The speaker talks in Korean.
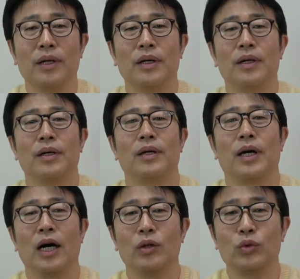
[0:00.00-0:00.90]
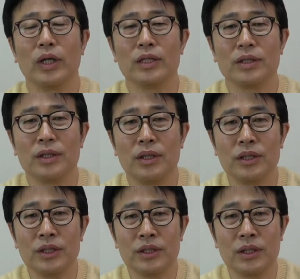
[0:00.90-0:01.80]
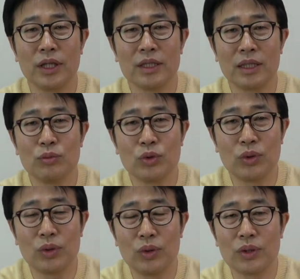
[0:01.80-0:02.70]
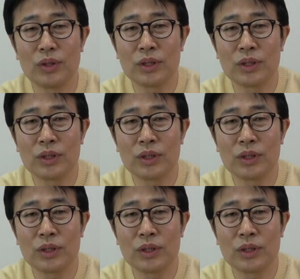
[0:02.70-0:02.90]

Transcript: 어, 한국에서 설계사무소